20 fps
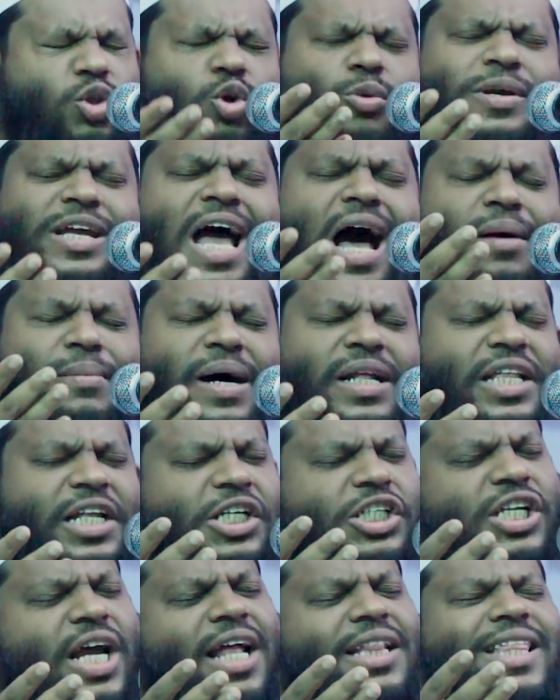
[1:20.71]
তুমি
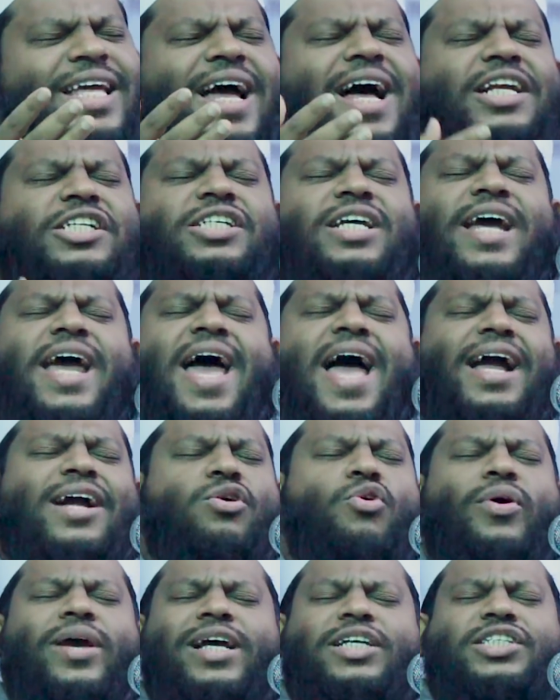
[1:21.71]
আমাদের সাথে আসে এক
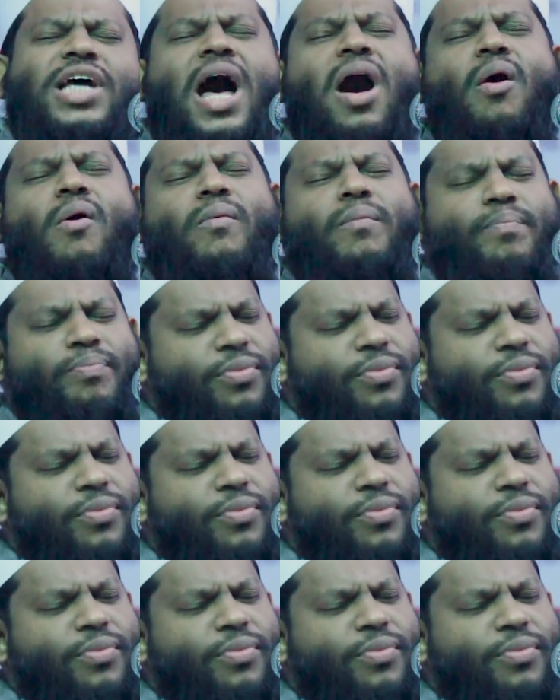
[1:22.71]
হয়ে যাও